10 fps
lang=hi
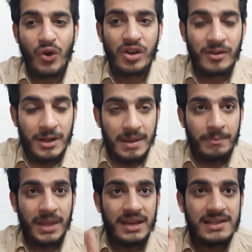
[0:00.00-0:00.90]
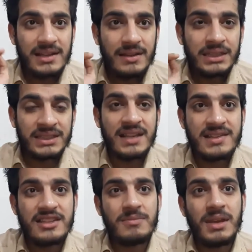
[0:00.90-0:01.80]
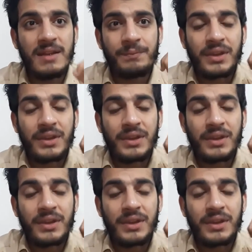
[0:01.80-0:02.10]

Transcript: और मेरी सेंसेस में